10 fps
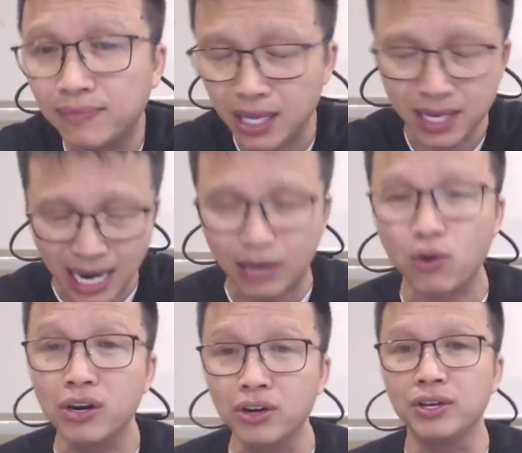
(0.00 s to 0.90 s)
vì là con
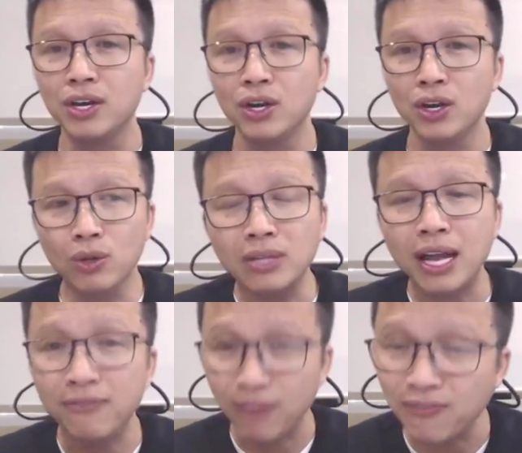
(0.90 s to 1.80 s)
người, chúng ta
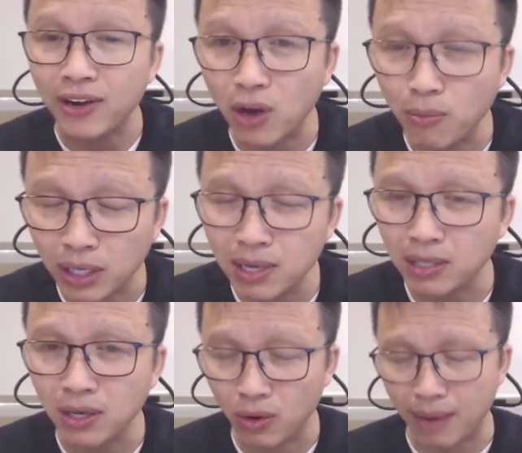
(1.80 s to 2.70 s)
vẫn phải có một cái mức
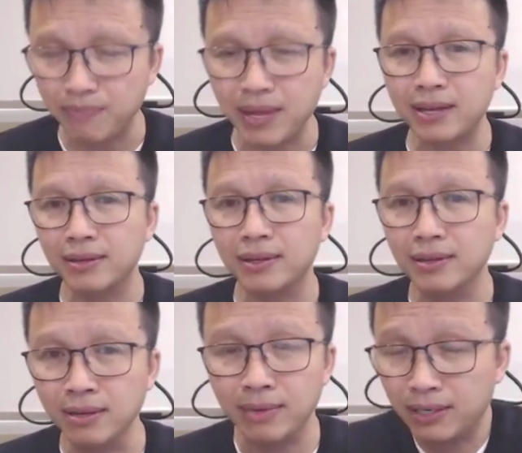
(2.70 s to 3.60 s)
độ cảm giác,
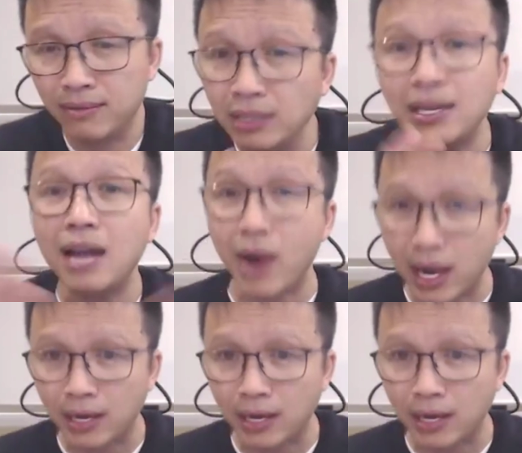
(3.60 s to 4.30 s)
nhưng mà đừng thái quá thôi.